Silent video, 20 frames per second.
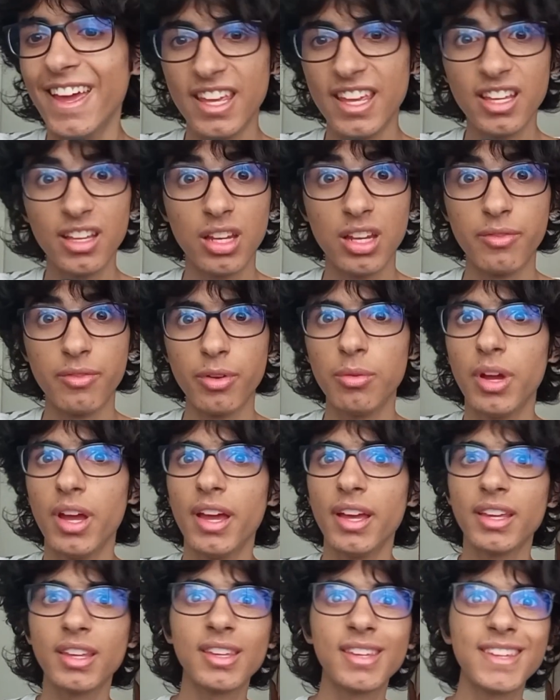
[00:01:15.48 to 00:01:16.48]
incrível,
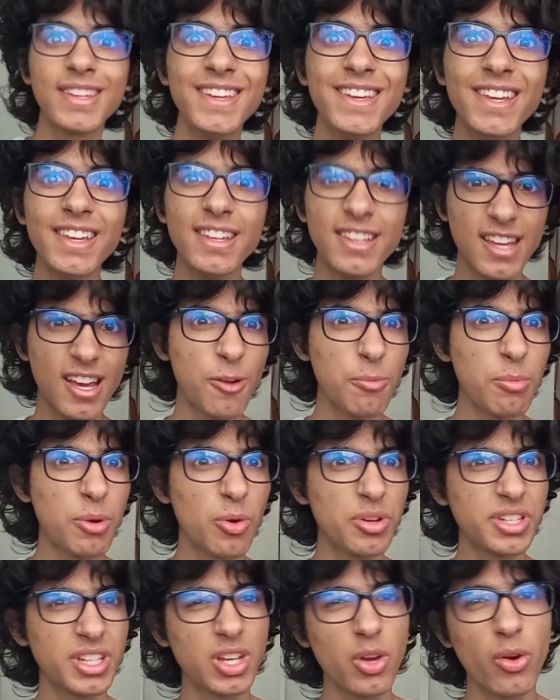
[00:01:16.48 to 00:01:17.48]
que é uma
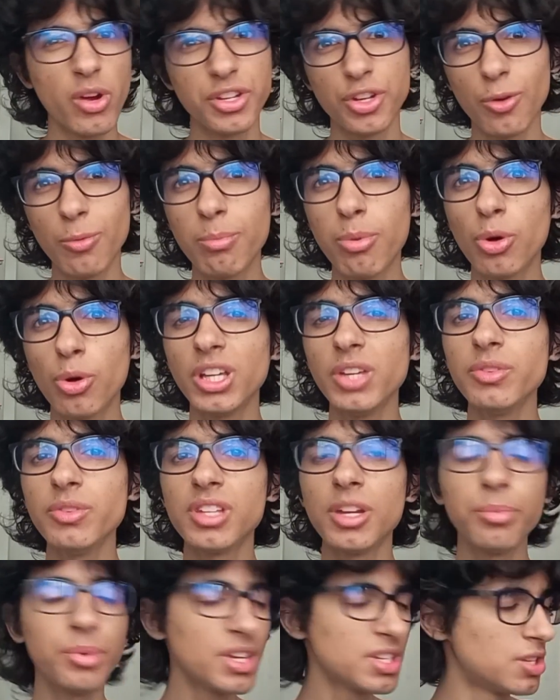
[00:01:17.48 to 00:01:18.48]
coisa que eu achei um pouquinho
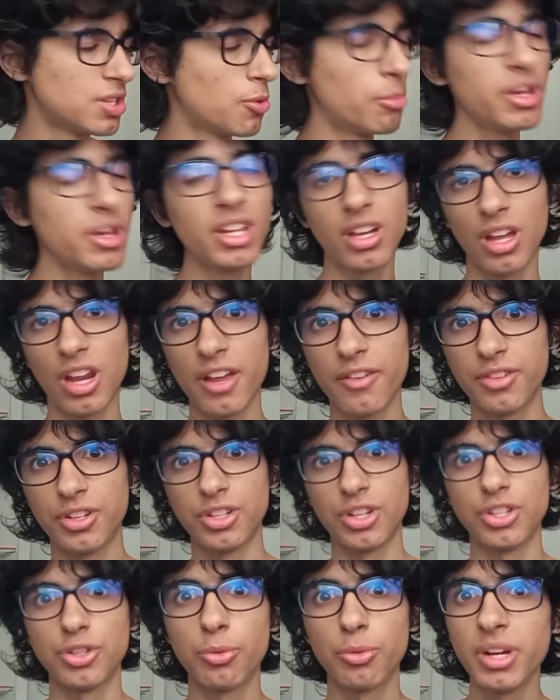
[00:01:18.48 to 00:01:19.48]
estranha, porque assim, o Minecraft,
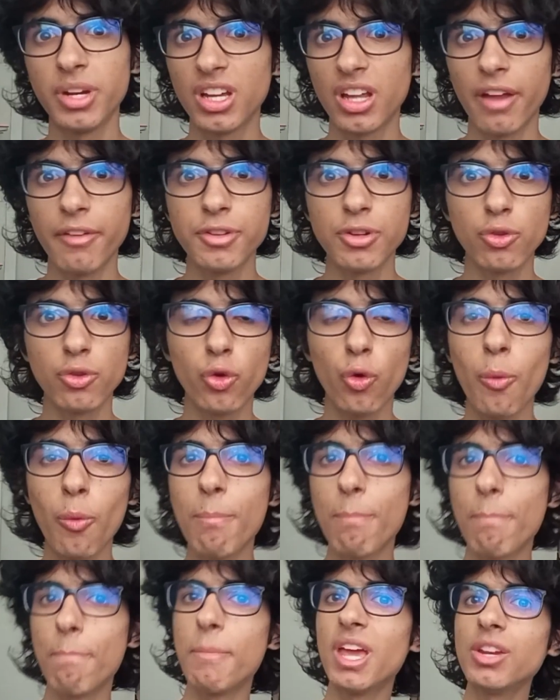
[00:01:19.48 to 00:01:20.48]
gente, o Minecraft é o jogo
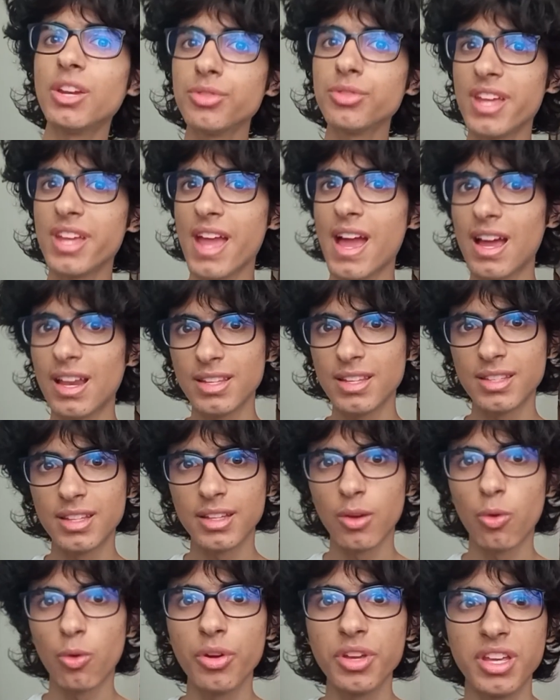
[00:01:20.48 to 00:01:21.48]
menos realista
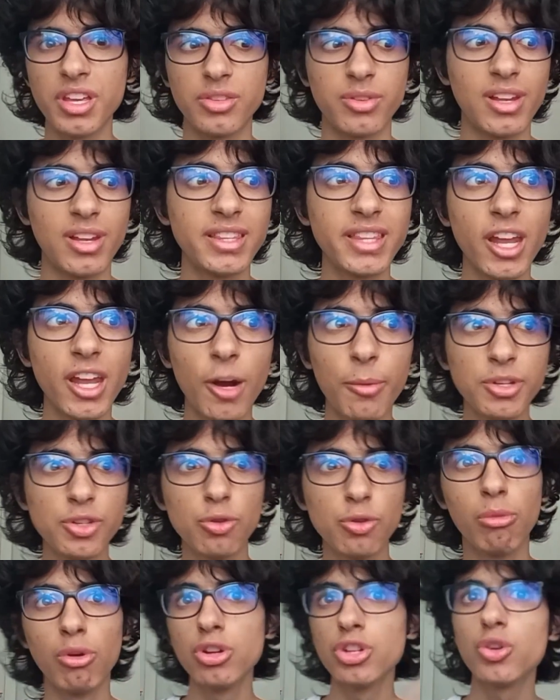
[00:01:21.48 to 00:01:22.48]
que eu conheço. É
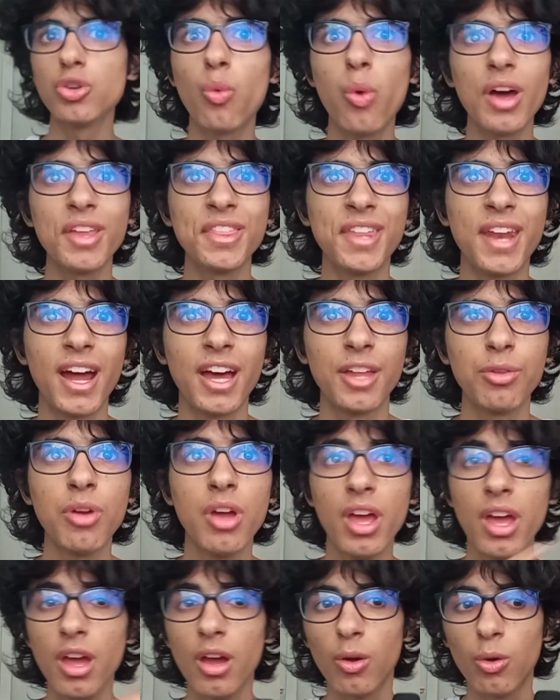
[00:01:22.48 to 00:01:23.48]
literalmente um monte de quadrado
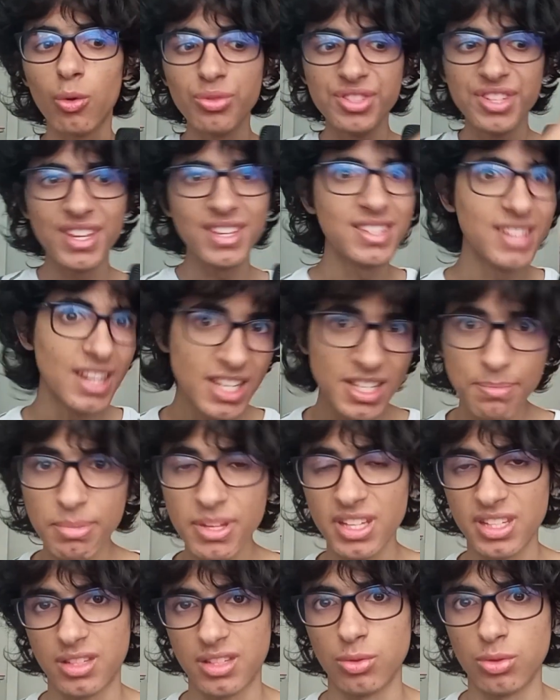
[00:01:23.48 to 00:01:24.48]
com 16
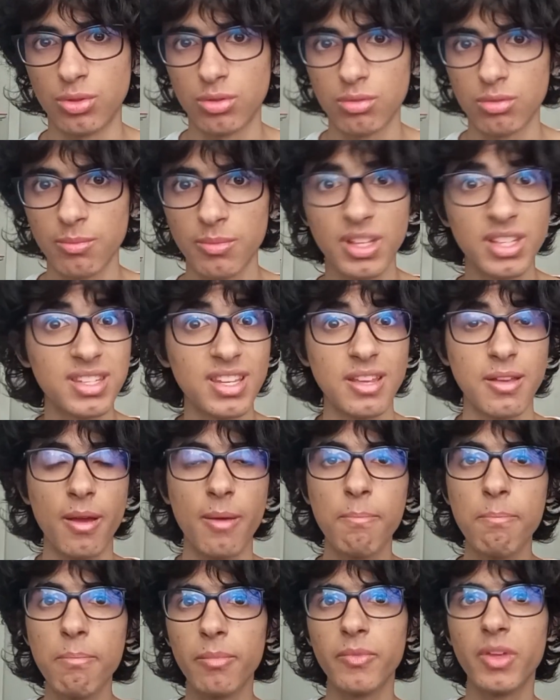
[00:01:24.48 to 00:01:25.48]
pixels. Assim,
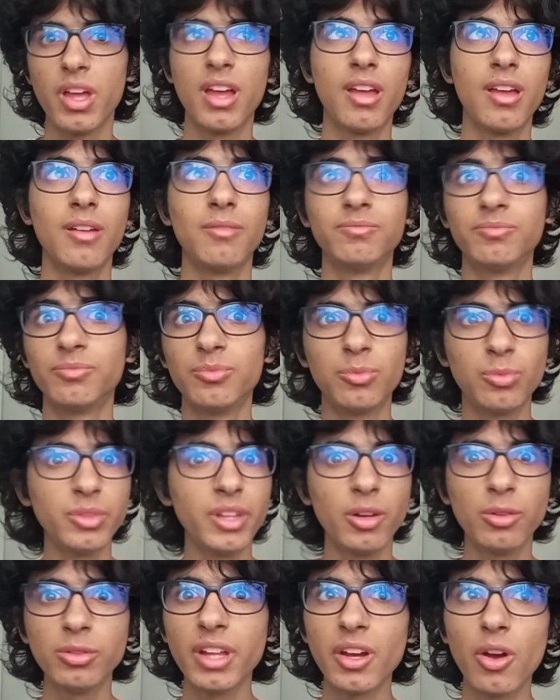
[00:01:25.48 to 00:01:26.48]
um,
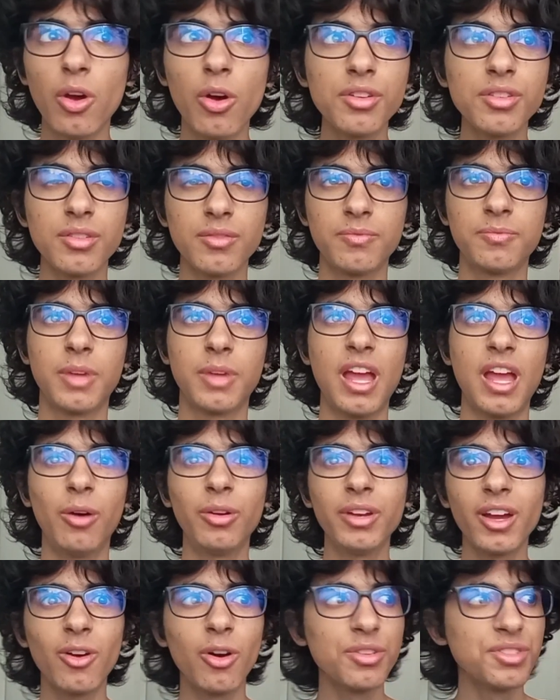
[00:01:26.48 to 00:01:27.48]
um negócio, é um
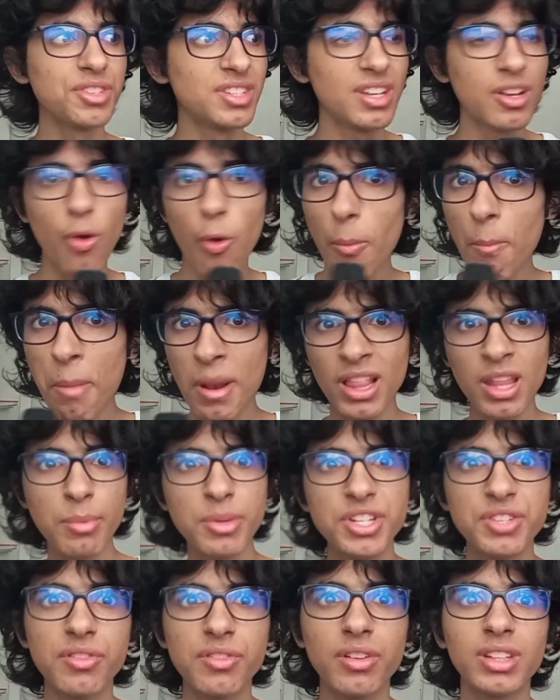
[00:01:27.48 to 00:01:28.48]
negócio assim
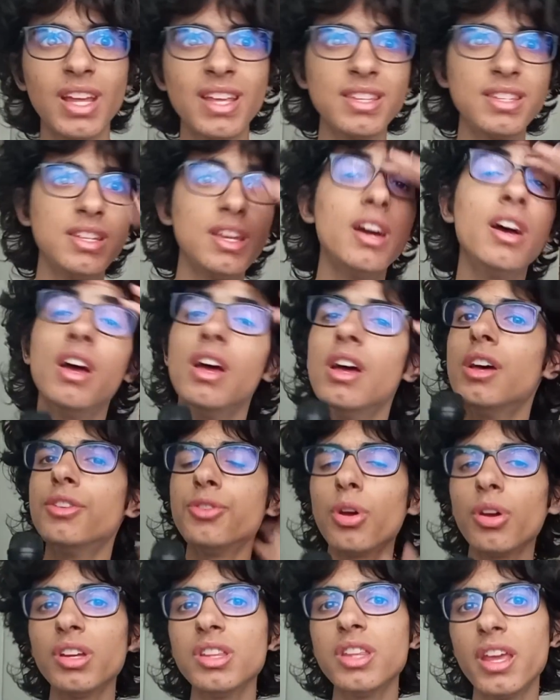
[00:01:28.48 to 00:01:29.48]
completamente fantasia.
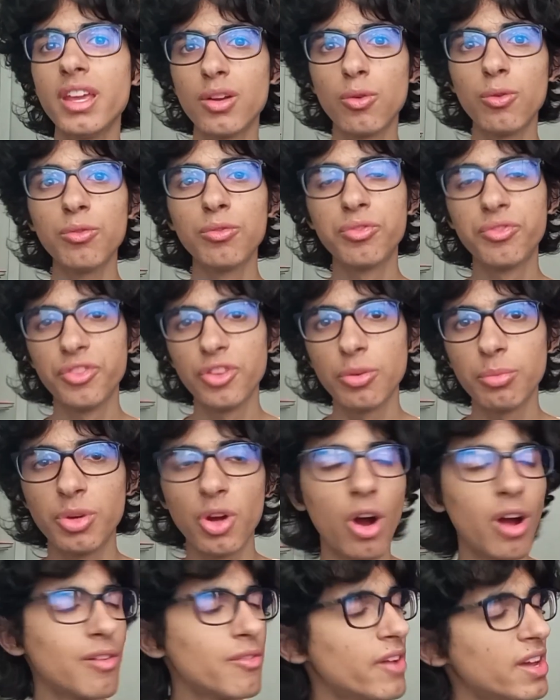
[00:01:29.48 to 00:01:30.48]
Só que daí, com o filme,
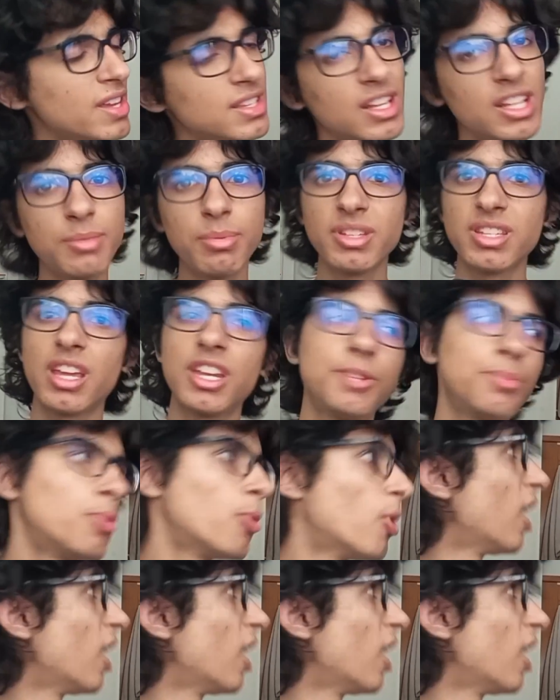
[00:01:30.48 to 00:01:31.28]
ao invés deles pensarem, tipo,